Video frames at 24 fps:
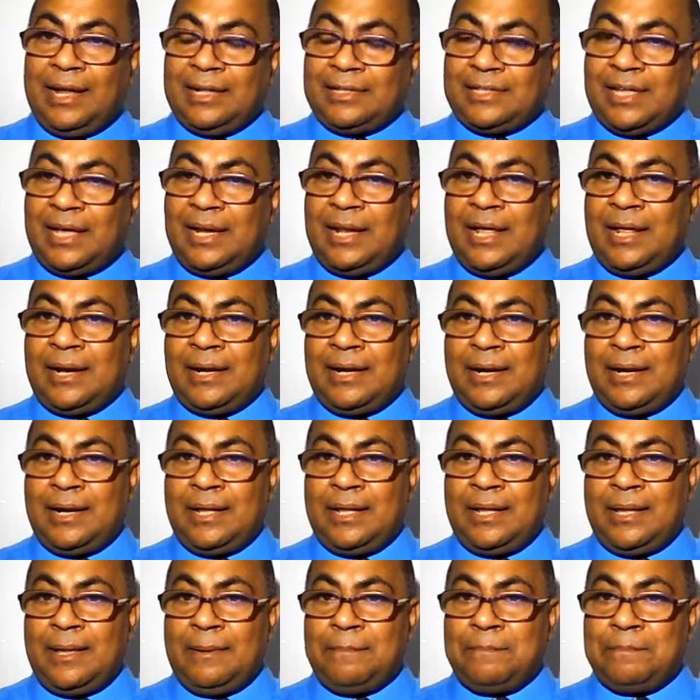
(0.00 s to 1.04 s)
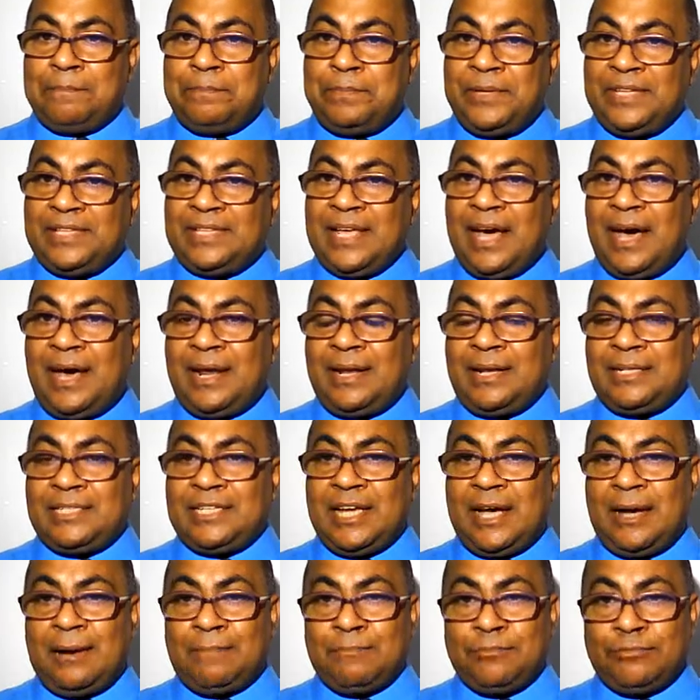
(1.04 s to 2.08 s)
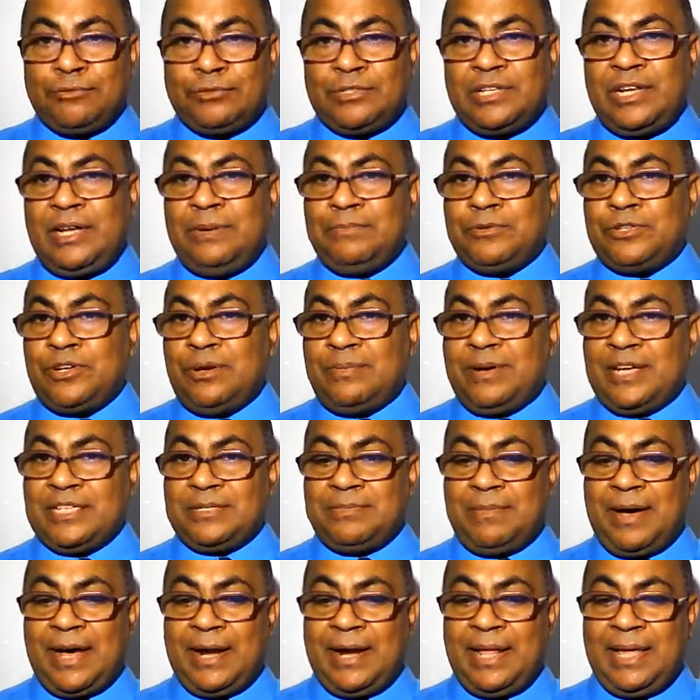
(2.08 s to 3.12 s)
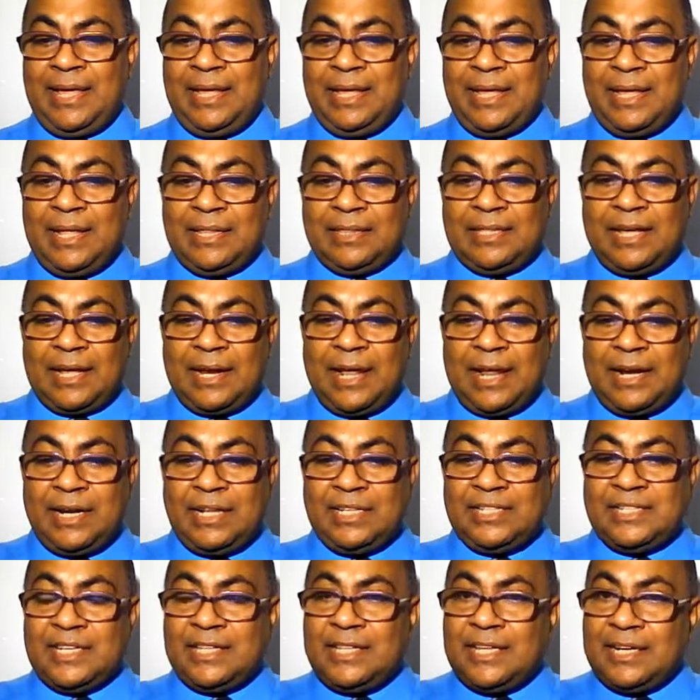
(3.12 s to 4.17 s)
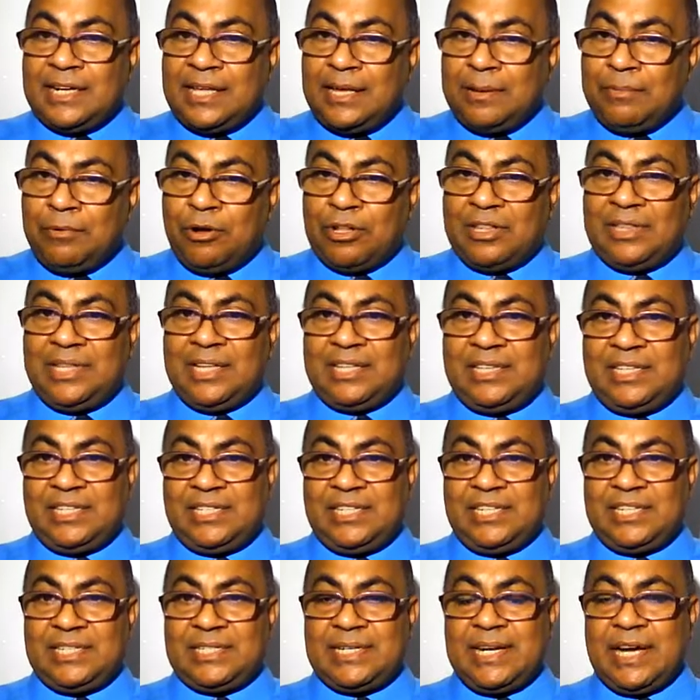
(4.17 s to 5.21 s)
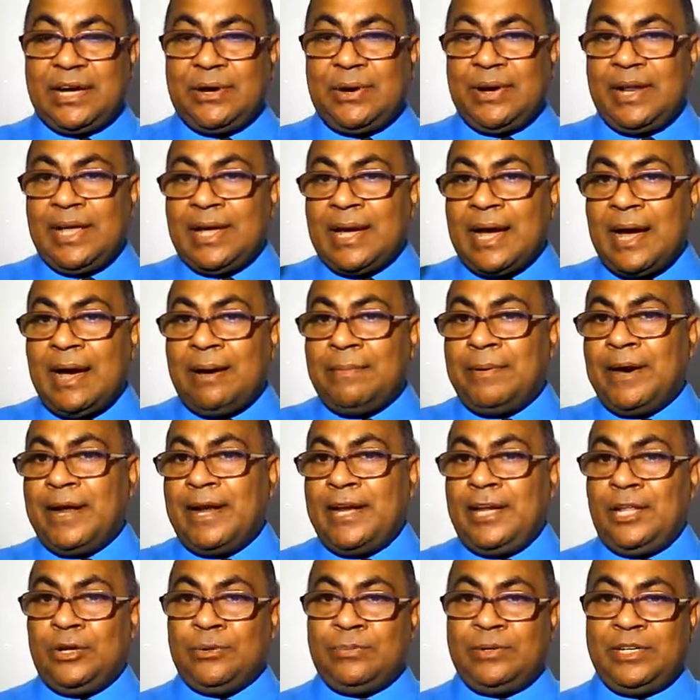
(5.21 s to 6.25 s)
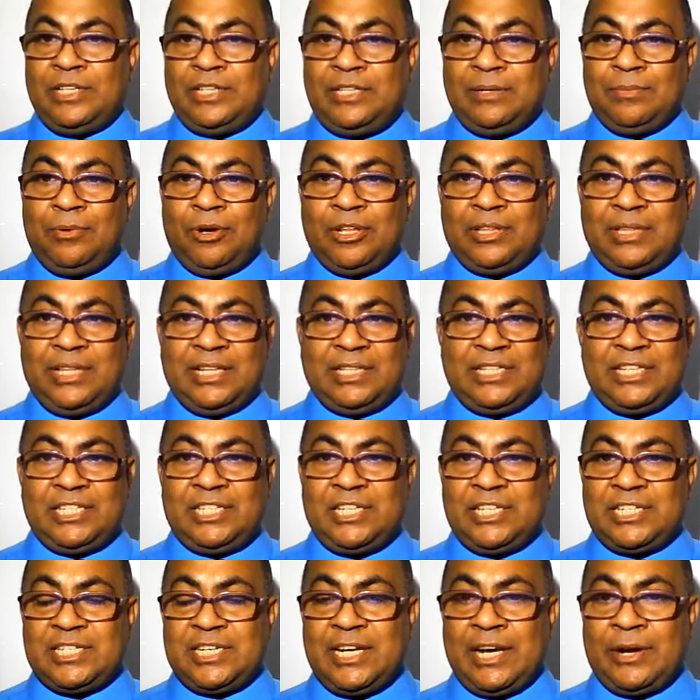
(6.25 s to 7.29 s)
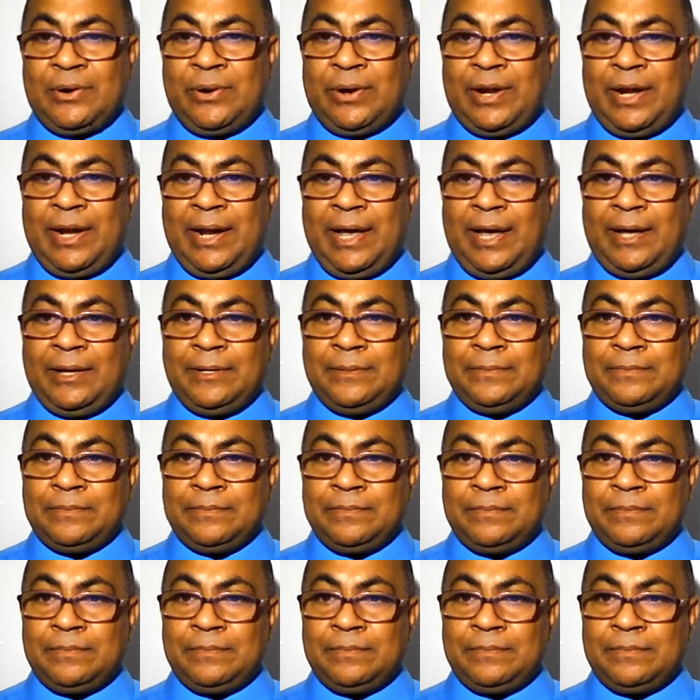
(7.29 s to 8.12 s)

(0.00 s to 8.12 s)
আল্লাহ তালার বিধান যা মুসলিম সমাজ মানে তারা নিজেদেরকে বদলাতে চেষ্টা করে কাবার নিয়ম নীতি বদলাতে চেষ্টা করে না